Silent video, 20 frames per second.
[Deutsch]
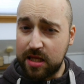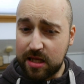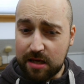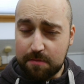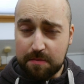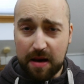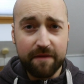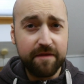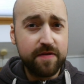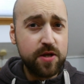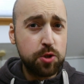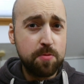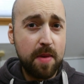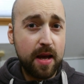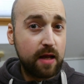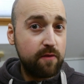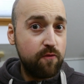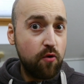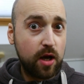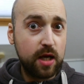Die Muffins
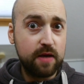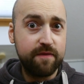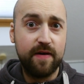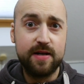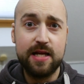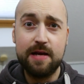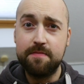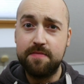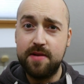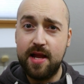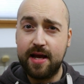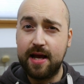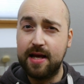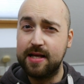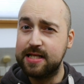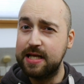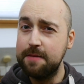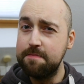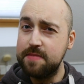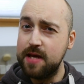schmecken wirklich verdammt lecker.
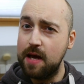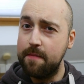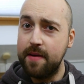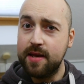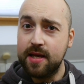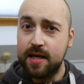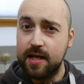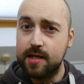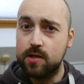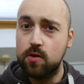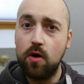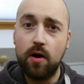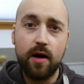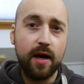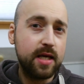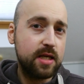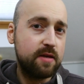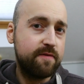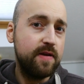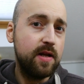Es gibt ja im Internet doch
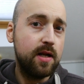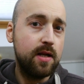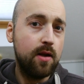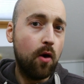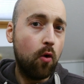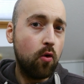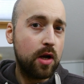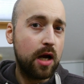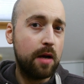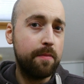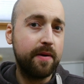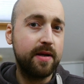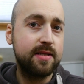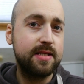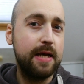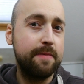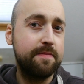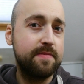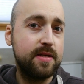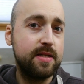recht viele Low Carb
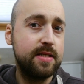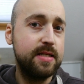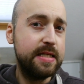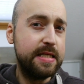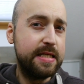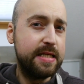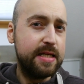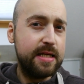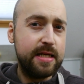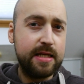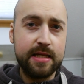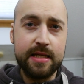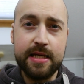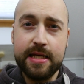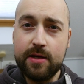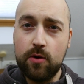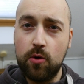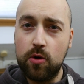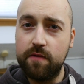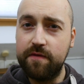Rezepte,
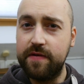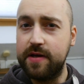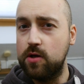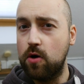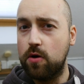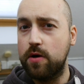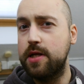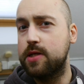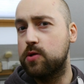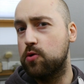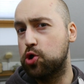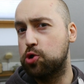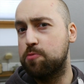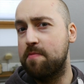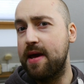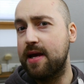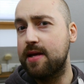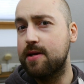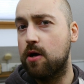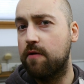die irgendwie doch nicht so
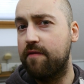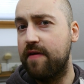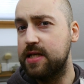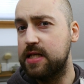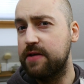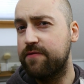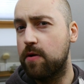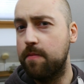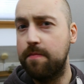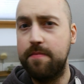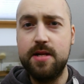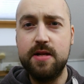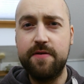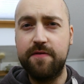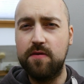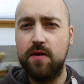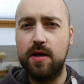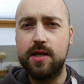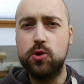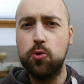schmecken, auch wenn sie vom Bild
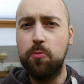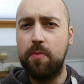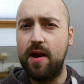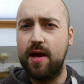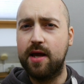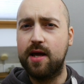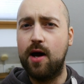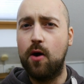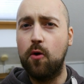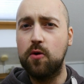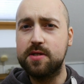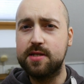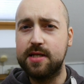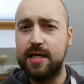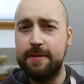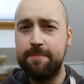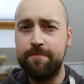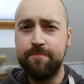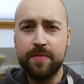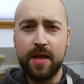vielleicht super lecker
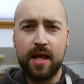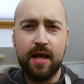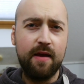aussehen.